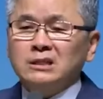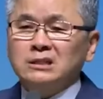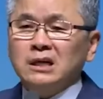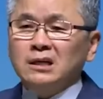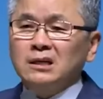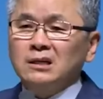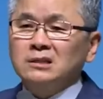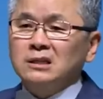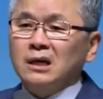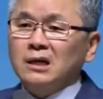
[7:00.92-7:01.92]
모태
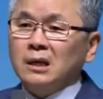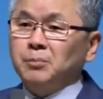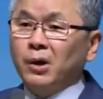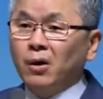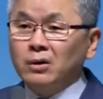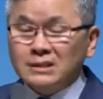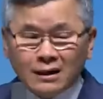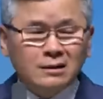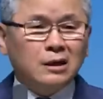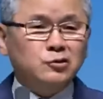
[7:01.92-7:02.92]
신앙인인 제가, 내
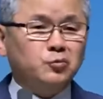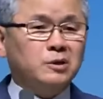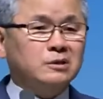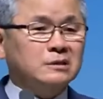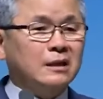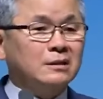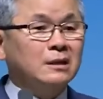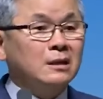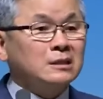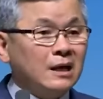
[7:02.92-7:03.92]
평생을 예수
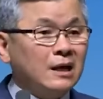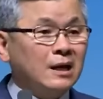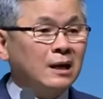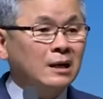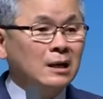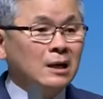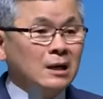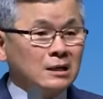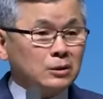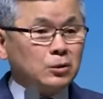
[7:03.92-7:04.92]
믿었다는 제가
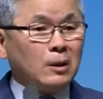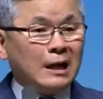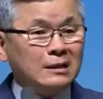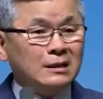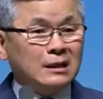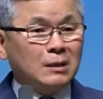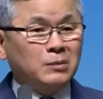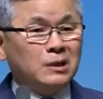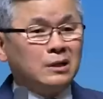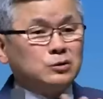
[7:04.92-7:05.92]
기도하는
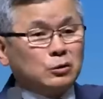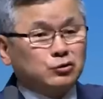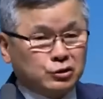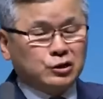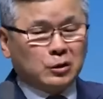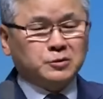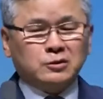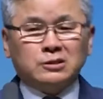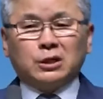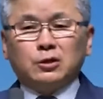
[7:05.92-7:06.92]
게 뭐 이것도
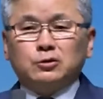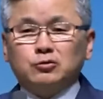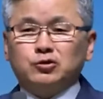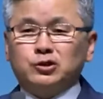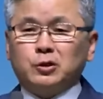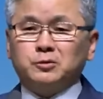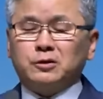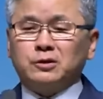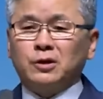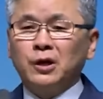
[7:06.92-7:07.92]
주시옵소서 저것도
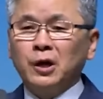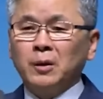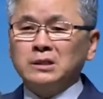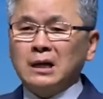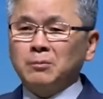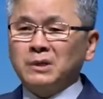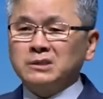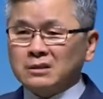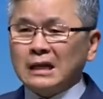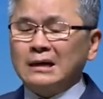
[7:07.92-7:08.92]
주시옵소서 그냥
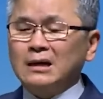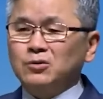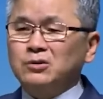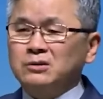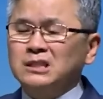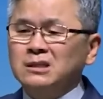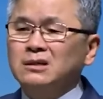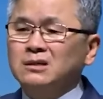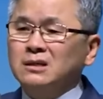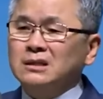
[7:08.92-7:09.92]
뭐 젖 달라고
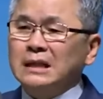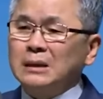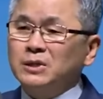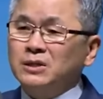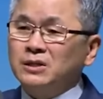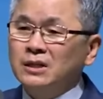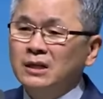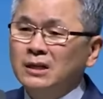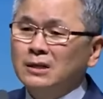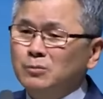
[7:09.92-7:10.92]

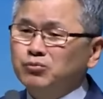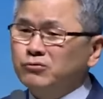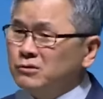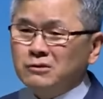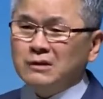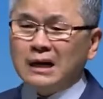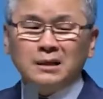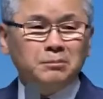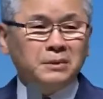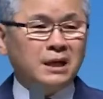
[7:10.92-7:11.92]
칭얼거린다면 이건 부끄러운 거
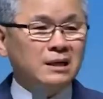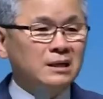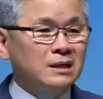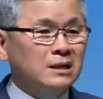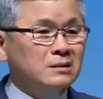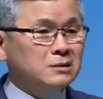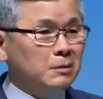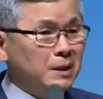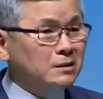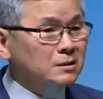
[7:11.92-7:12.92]
아닙니까? 그
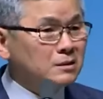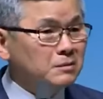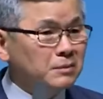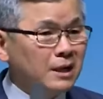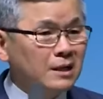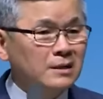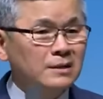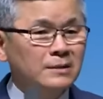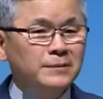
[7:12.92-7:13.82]
저만 그렇습니까?